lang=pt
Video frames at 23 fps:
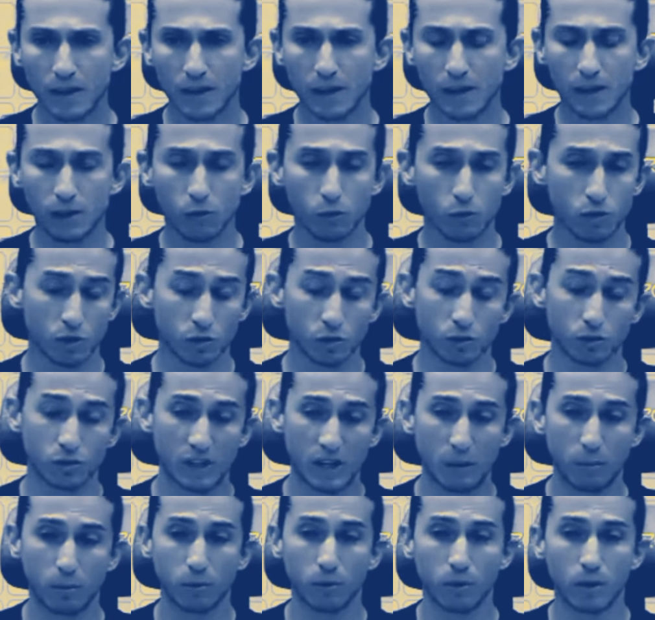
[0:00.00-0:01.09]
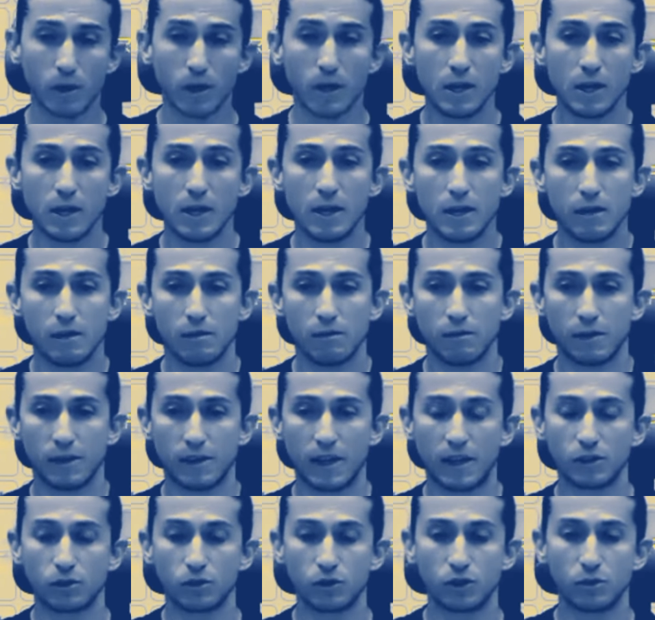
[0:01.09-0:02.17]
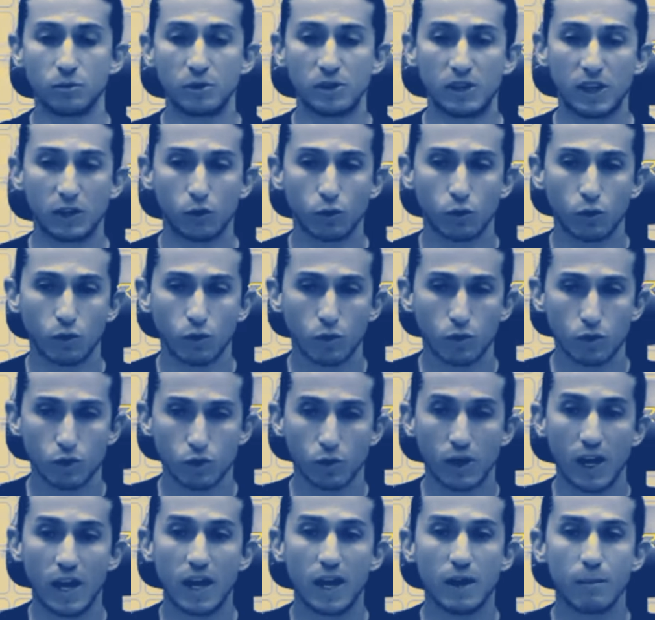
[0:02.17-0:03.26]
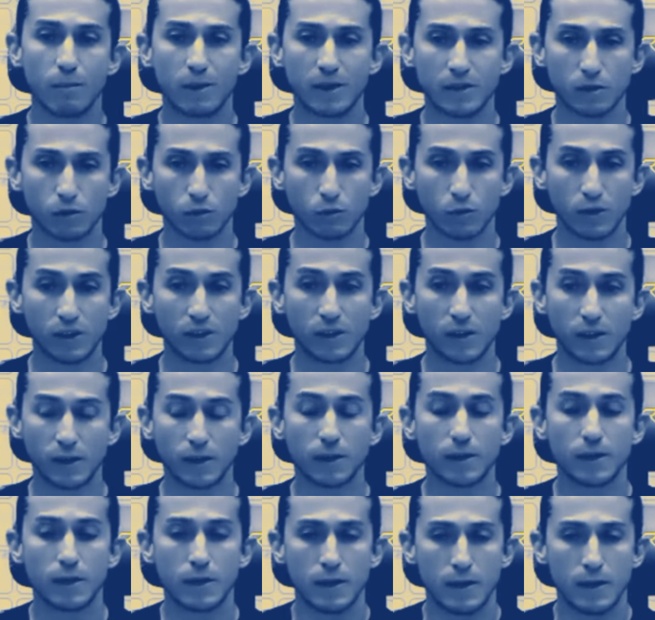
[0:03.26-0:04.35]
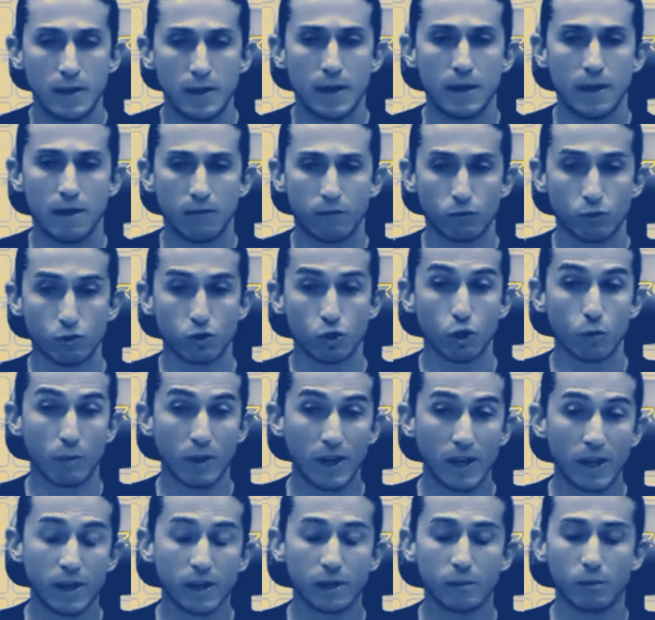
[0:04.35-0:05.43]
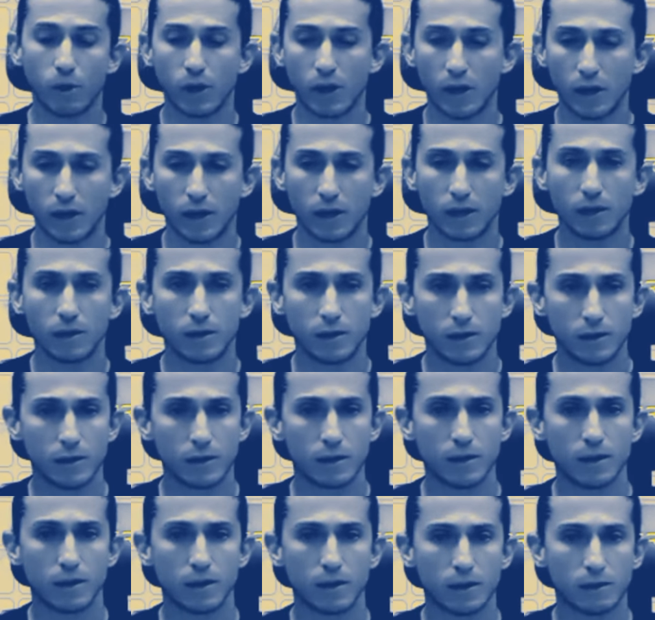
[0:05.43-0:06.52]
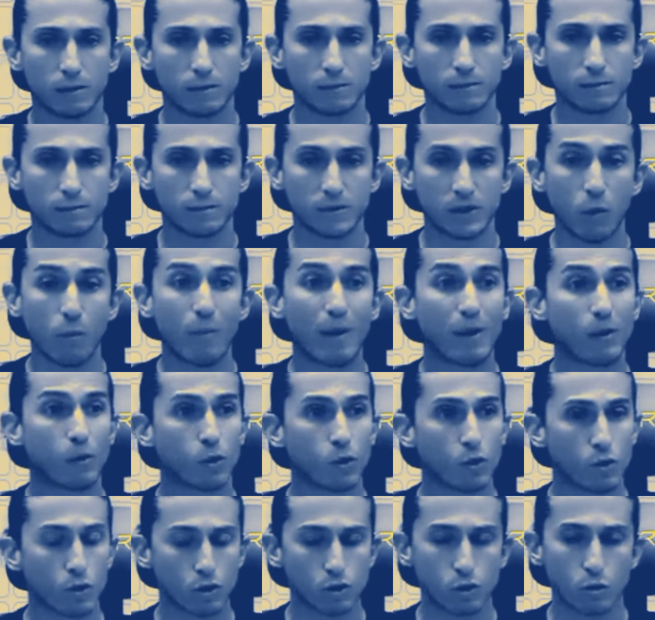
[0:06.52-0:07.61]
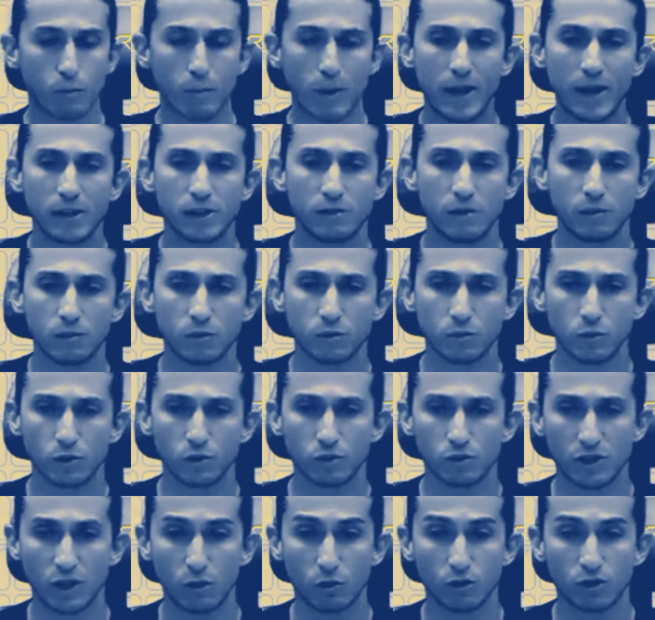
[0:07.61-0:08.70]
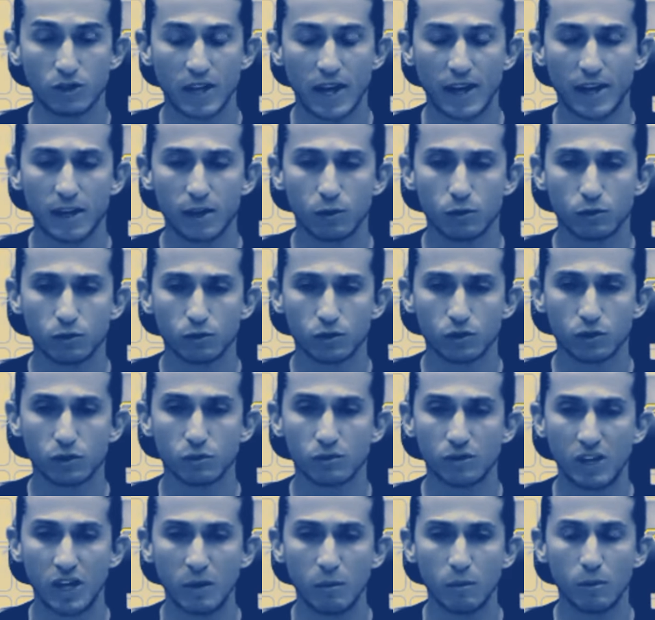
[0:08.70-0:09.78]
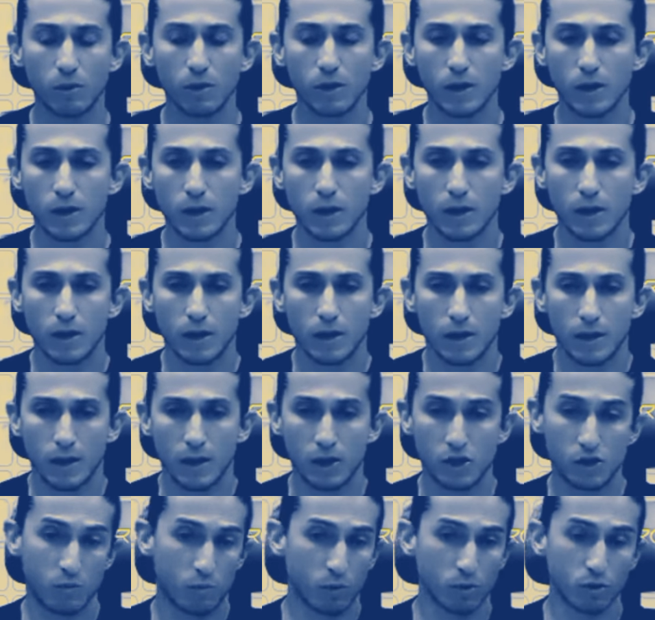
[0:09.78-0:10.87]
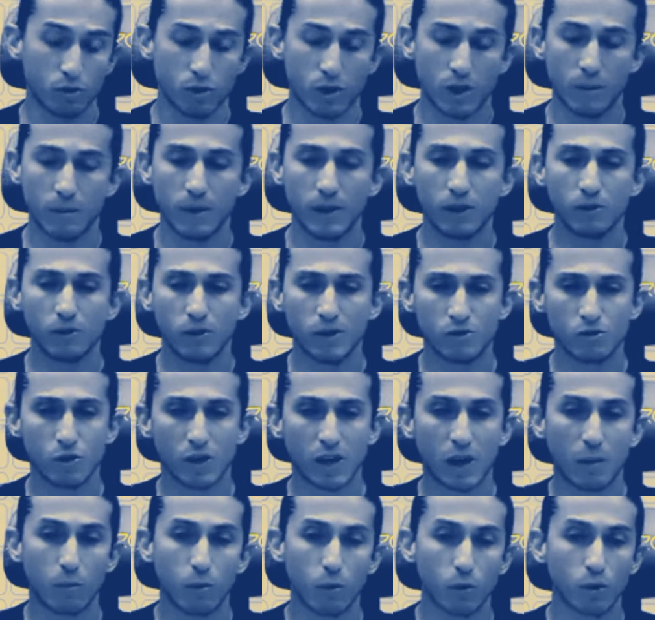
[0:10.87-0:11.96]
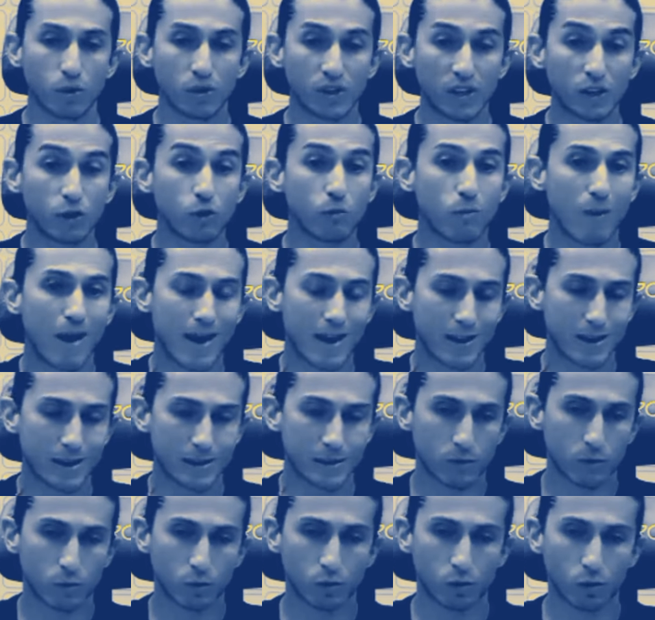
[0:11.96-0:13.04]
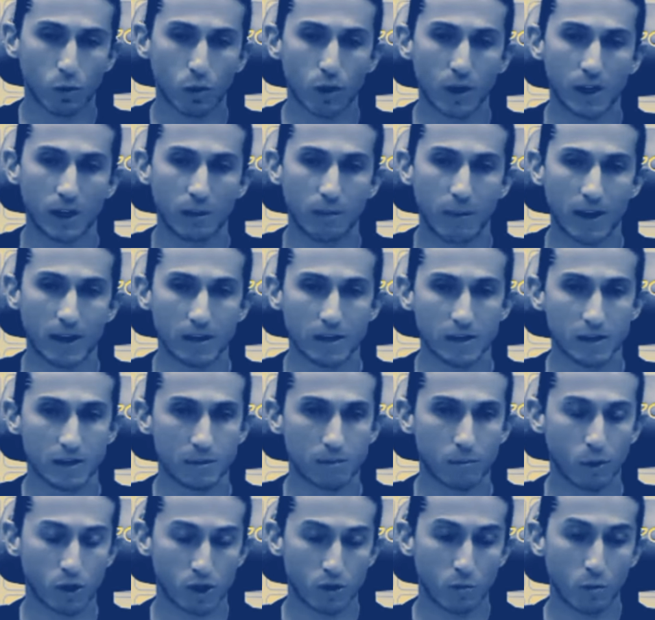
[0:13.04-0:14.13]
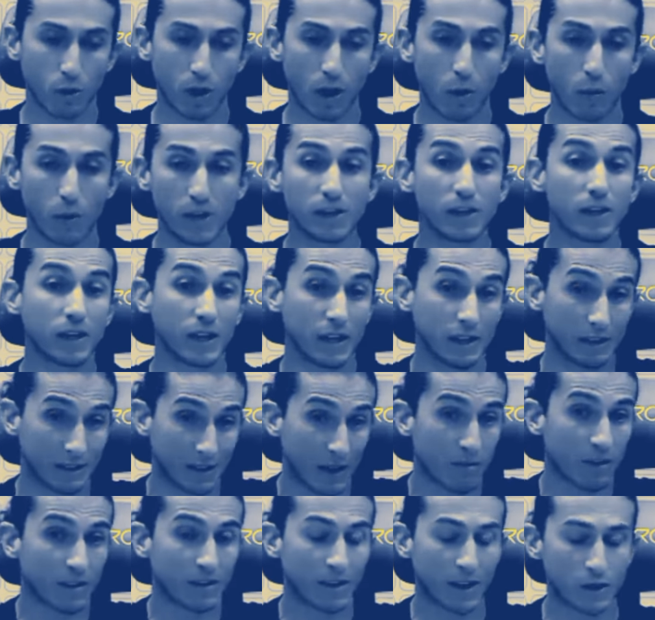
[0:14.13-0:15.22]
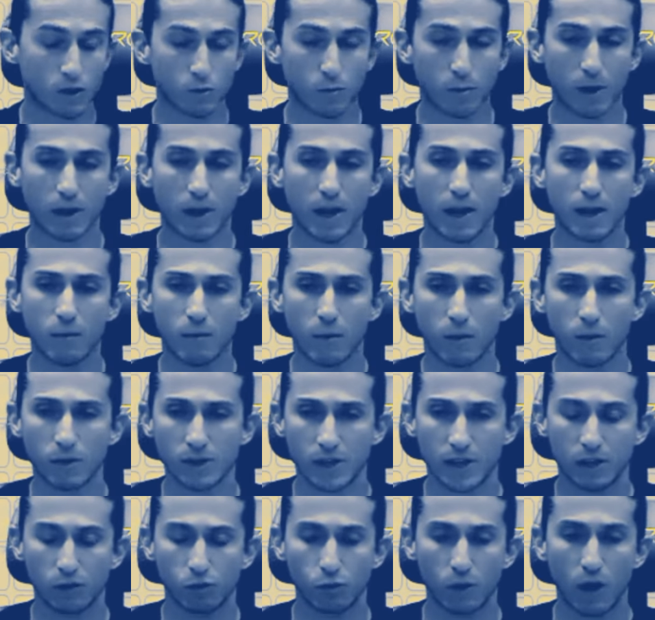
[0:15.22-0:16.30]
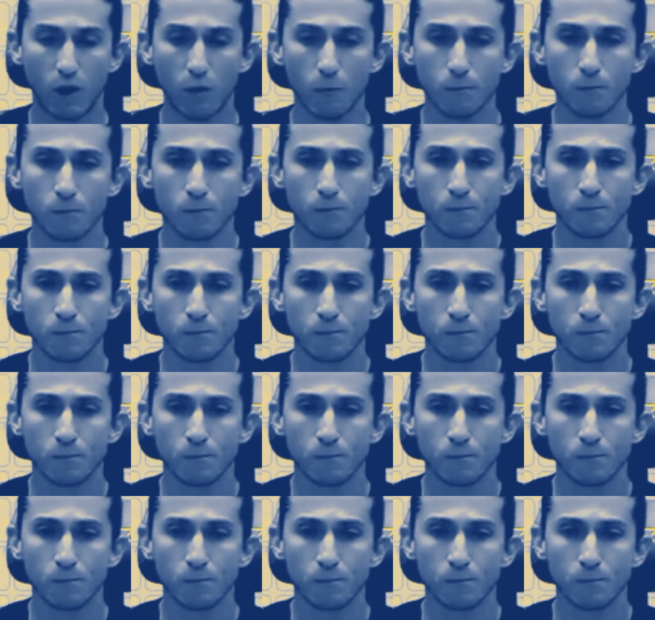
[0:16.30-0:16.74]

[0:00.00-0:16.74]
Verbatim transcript: E no segundo tempo, verdade que o time tentou jogar, a pressão do Inter é, funcionou bem, a bola é, não parou no nosso pé, tivemos muitos erros técnicos no segundo tempo e de posicionamento, e isso acabou dando mais controle e mais posse de bola ao Inter, que estava atrás do placar, é uma coisa natural.